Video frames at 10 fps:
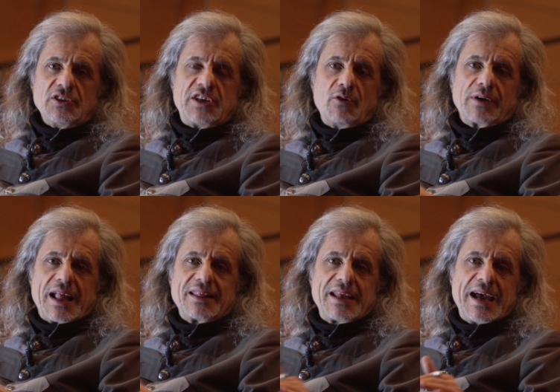c'è un
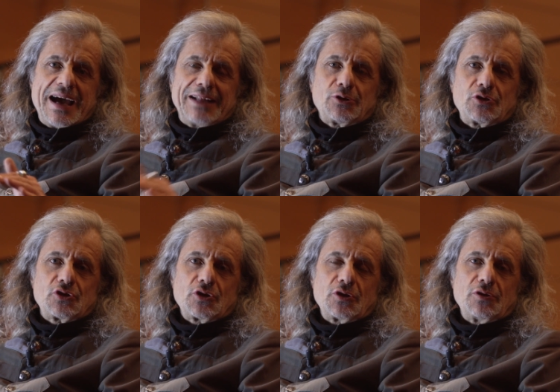grande atto, ci
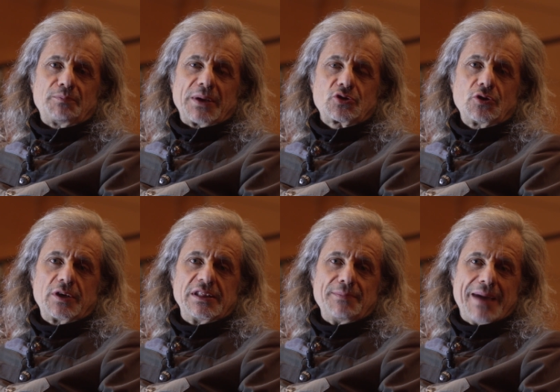sono
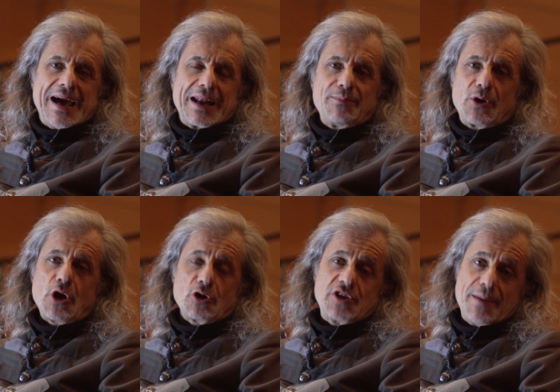persone di marmo,
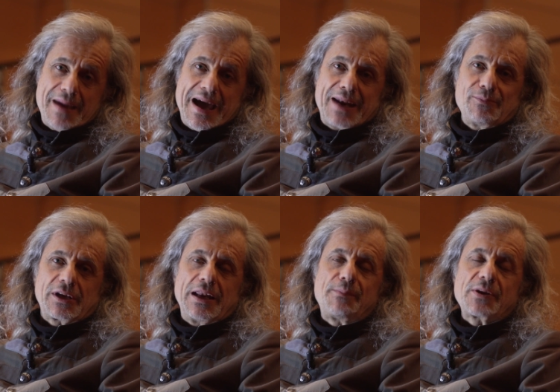no, c'è marmo
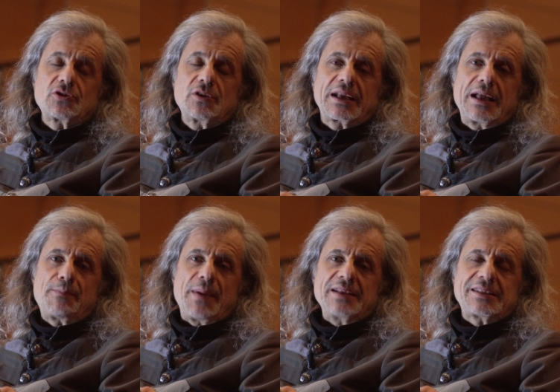che le persone
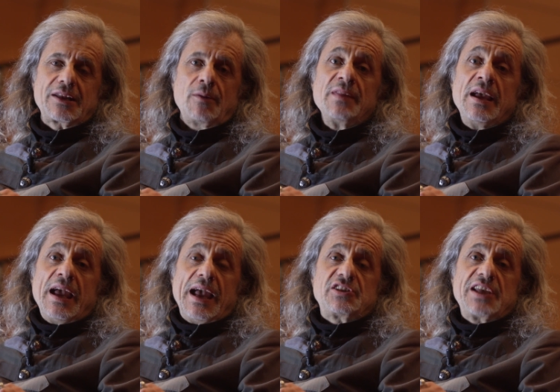calpestano,
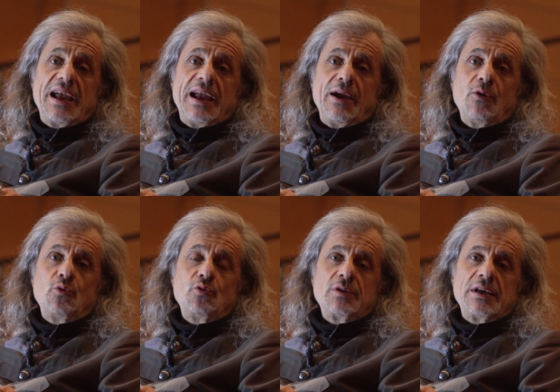e c'è
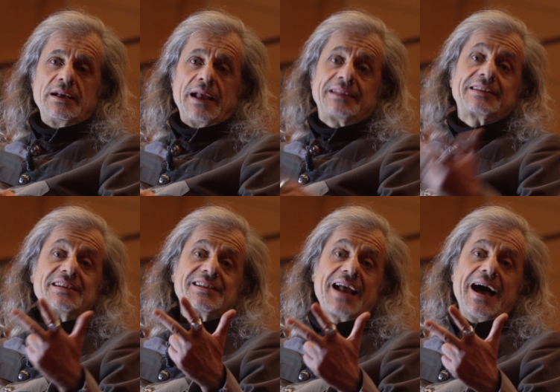un eh,
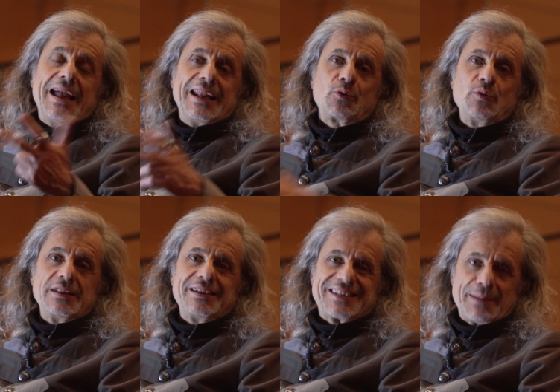trisale,
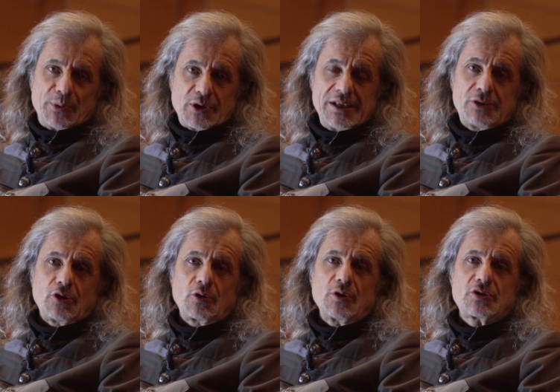quindi
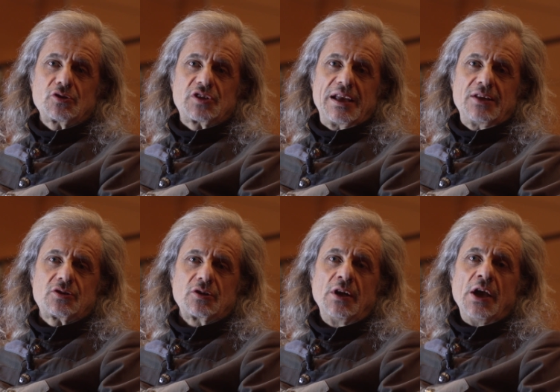saporito in questo senso,